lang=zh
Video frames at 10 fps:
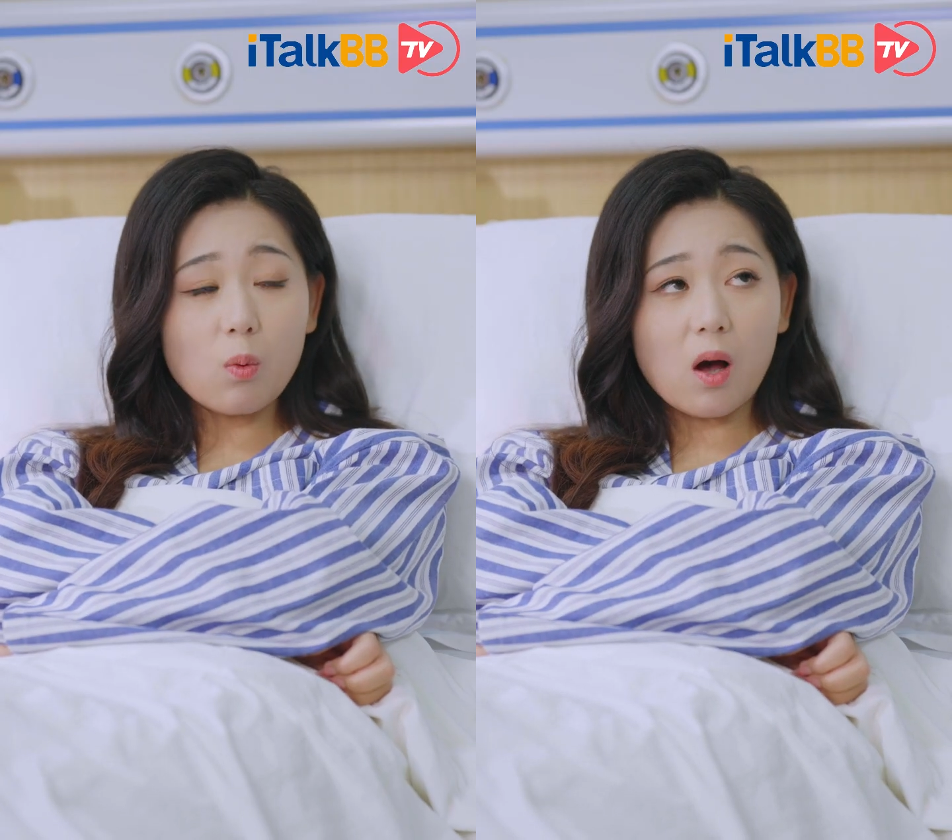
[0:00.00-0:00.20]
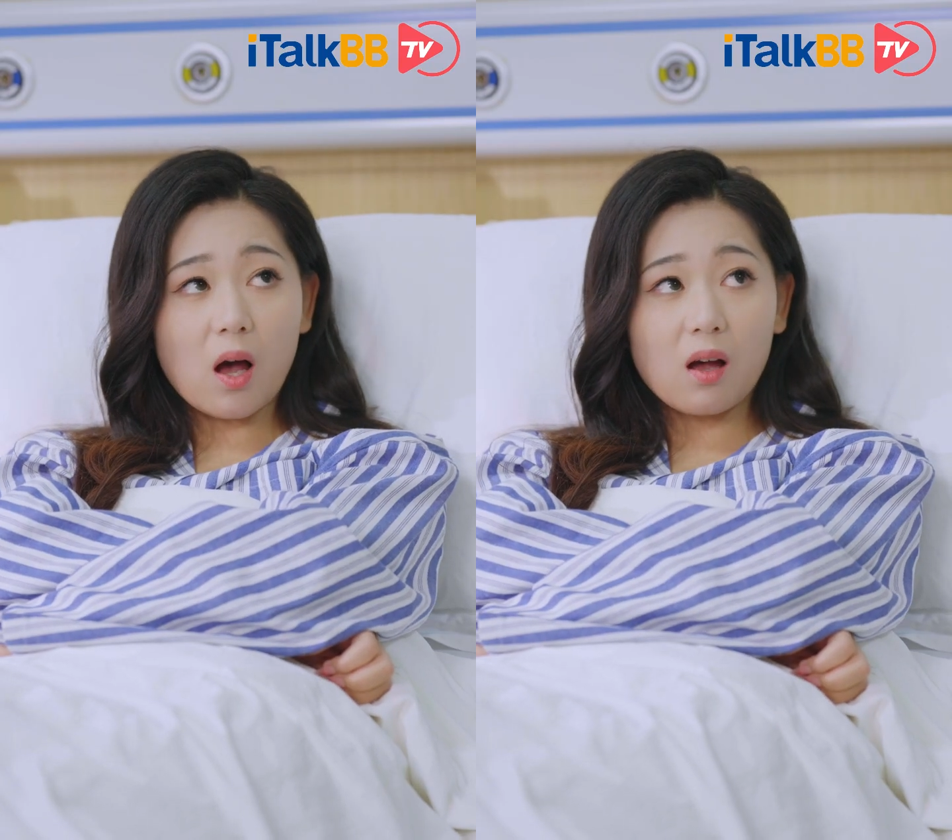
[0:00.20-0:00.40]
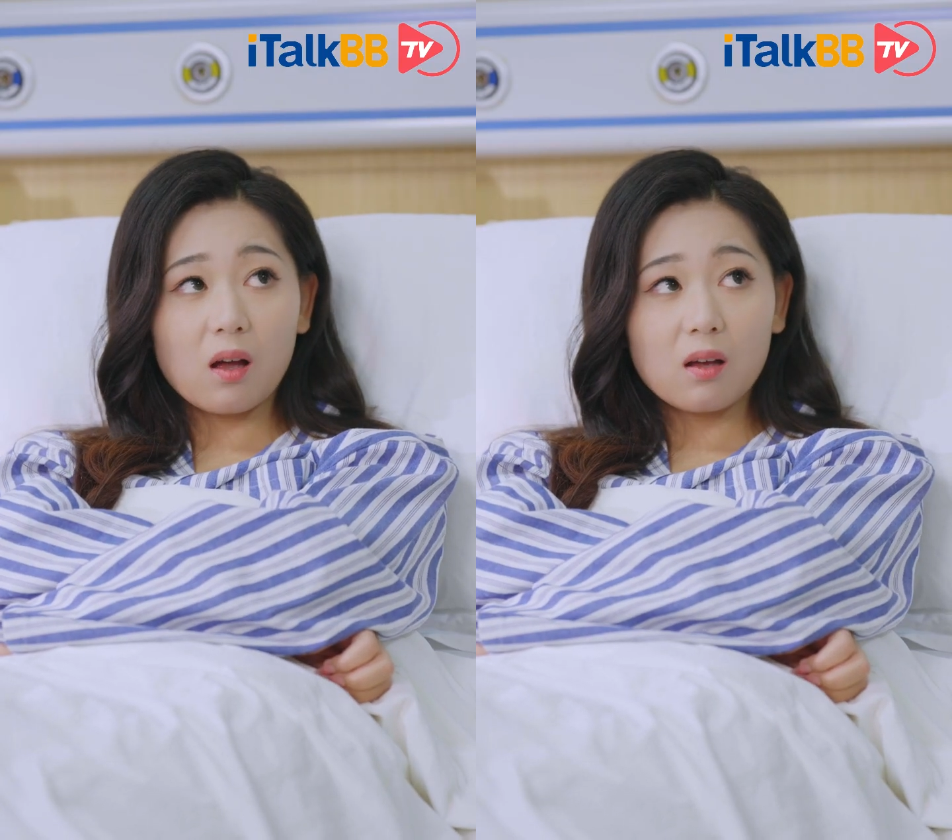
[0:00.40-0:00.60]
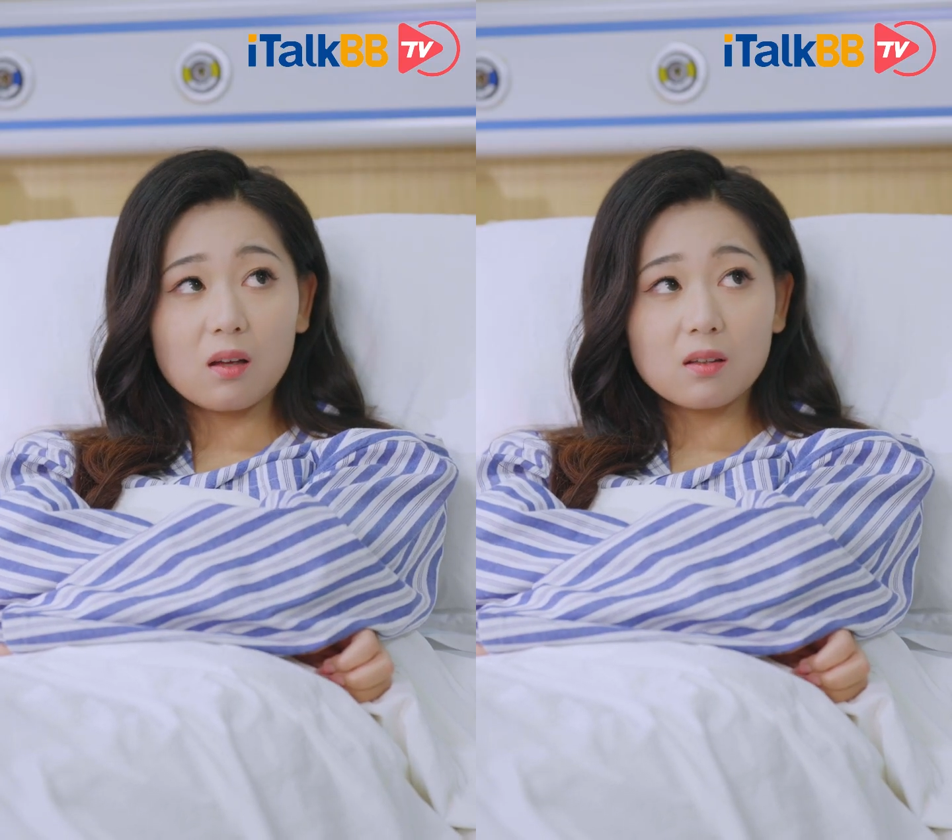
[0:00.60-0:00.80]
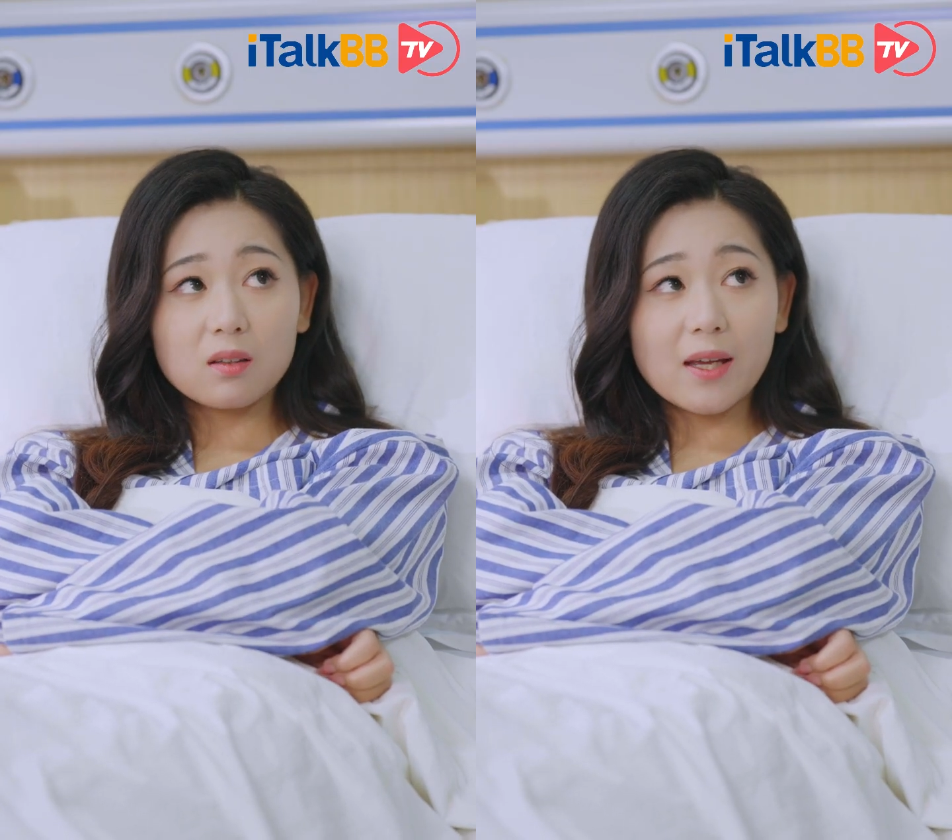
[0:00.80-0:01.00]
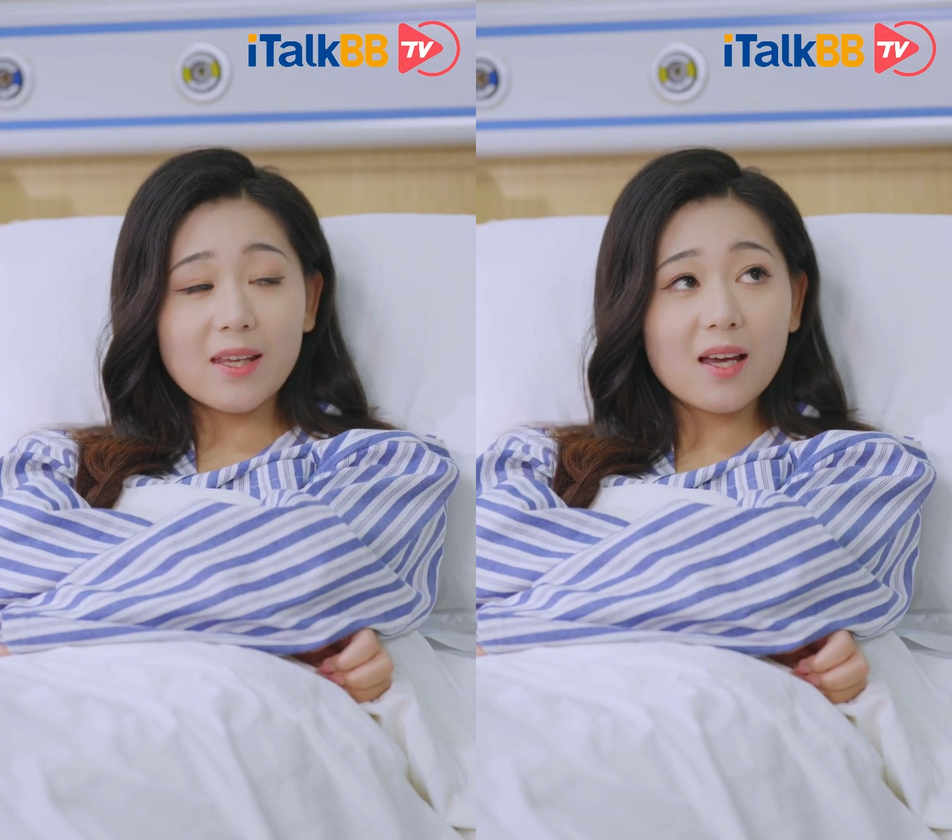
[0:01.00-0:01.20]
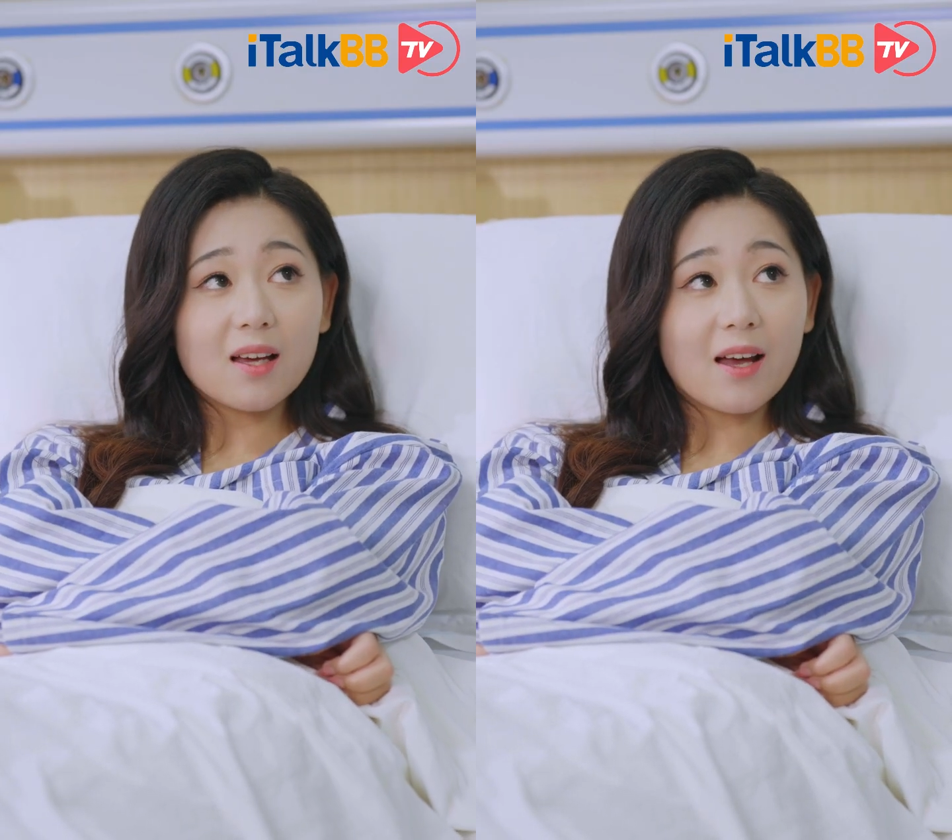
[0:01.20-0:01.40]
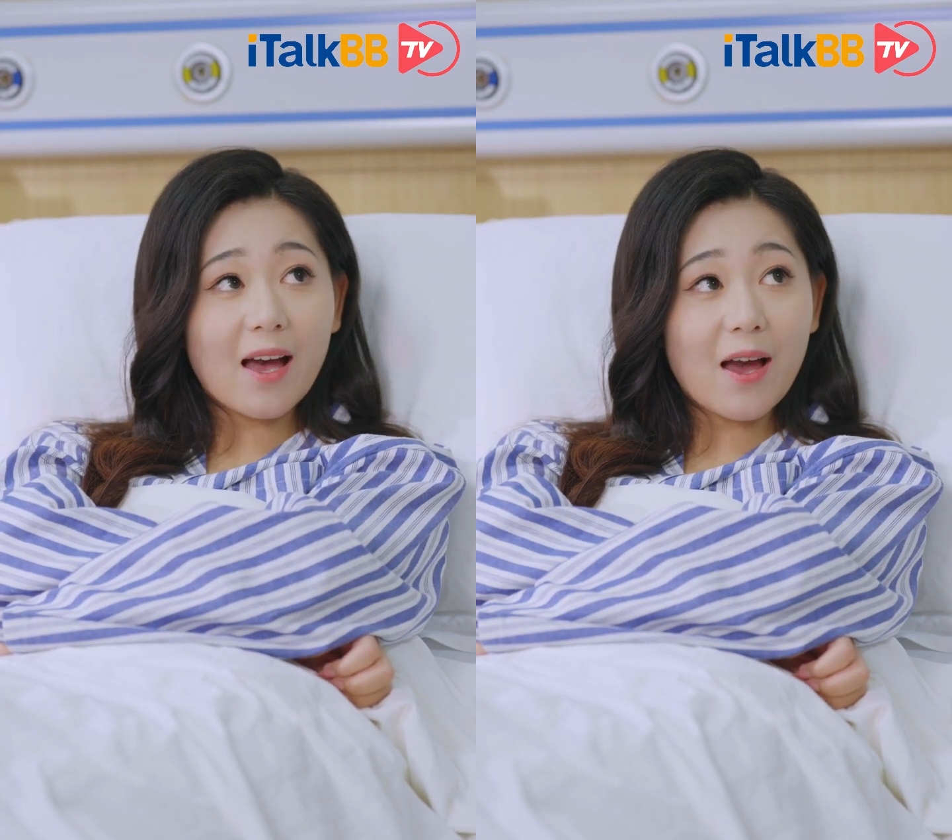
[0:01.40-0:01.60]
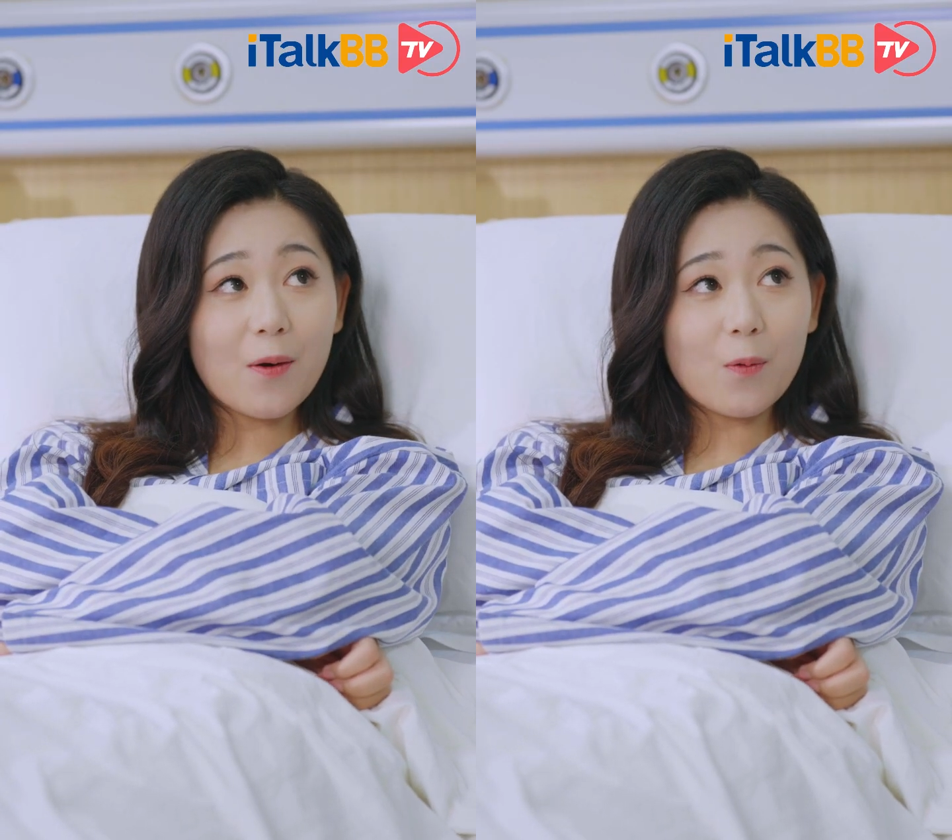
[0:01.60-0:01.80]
我，他也很爱